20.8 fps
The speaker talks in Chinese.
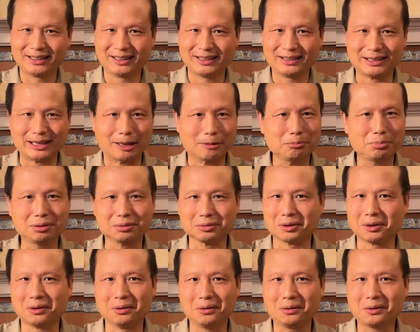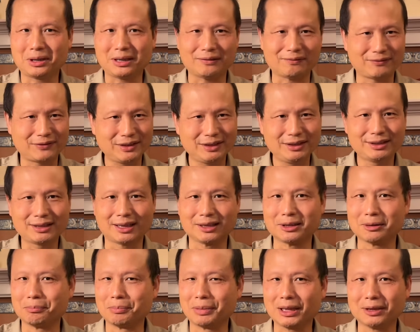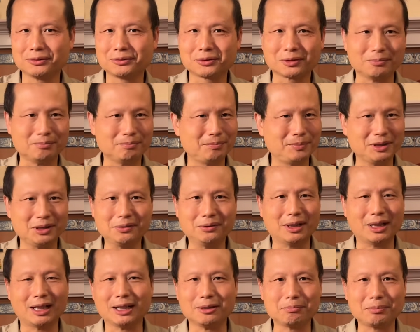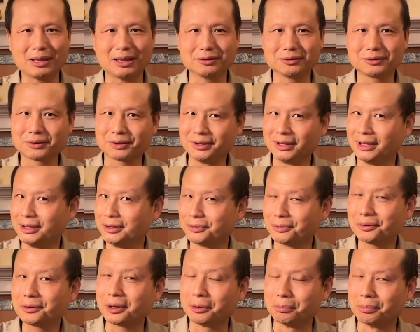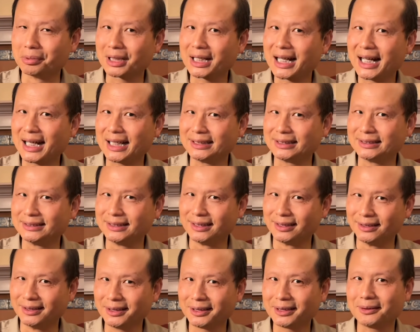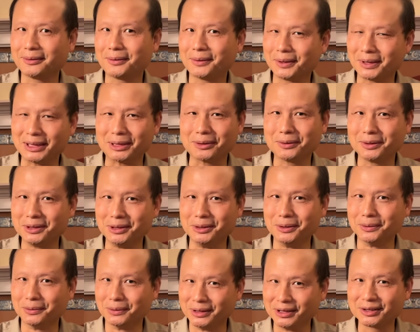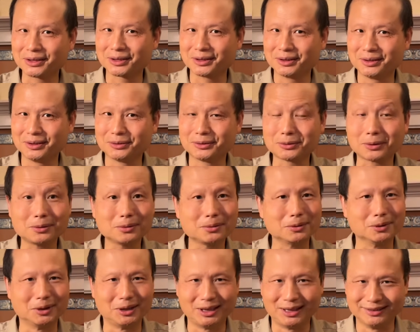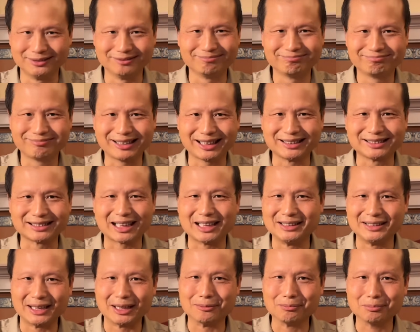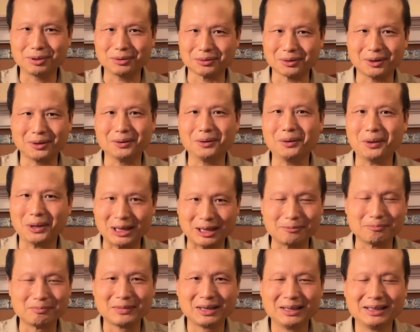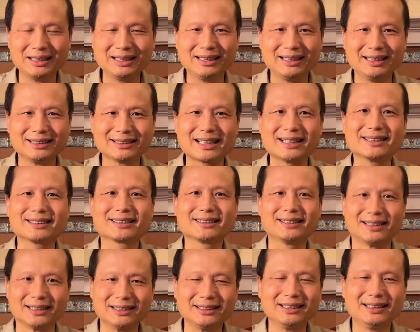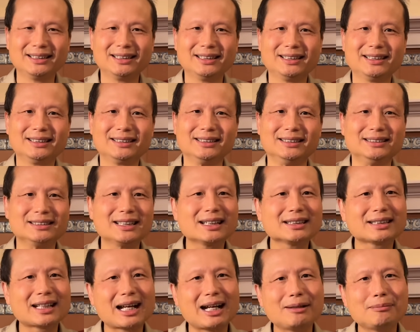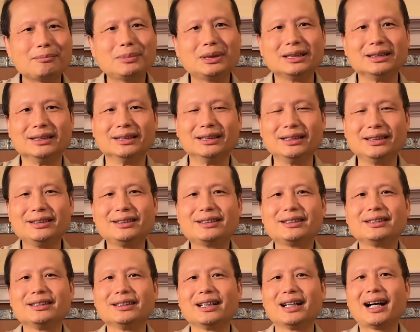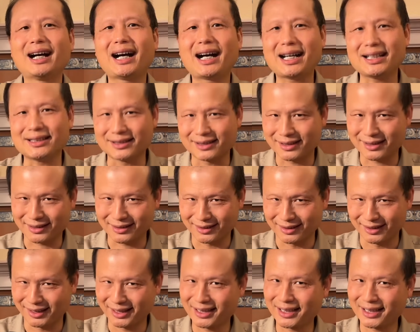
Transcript: 讲普通话非常的标准，比我还标准。你如果不看人的话，会以为是中国人在在讲普通话。但是呢，你让他们一写汉字，